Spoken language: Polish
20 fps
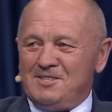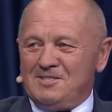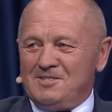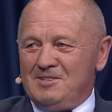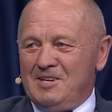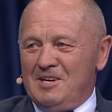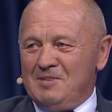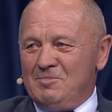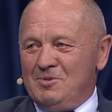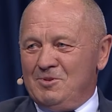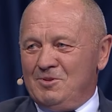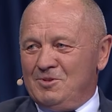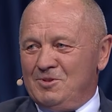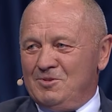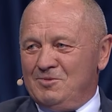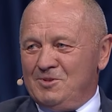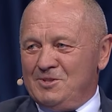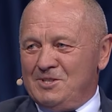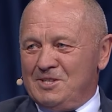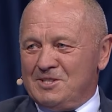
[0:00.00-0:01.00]
co najmniej od
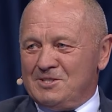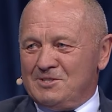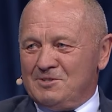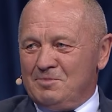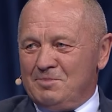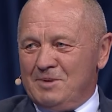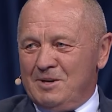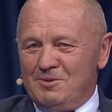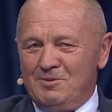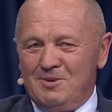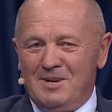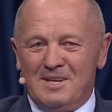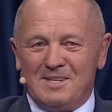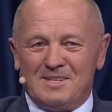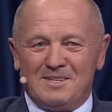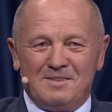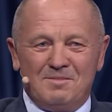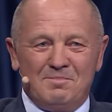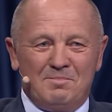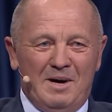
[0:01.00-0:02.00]
dwudziestu paru
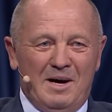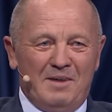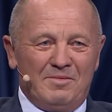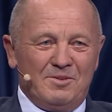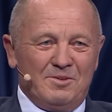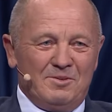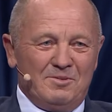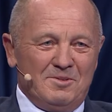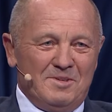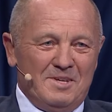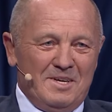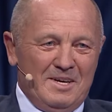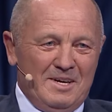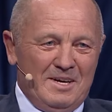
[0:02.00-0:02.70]
lat bawią,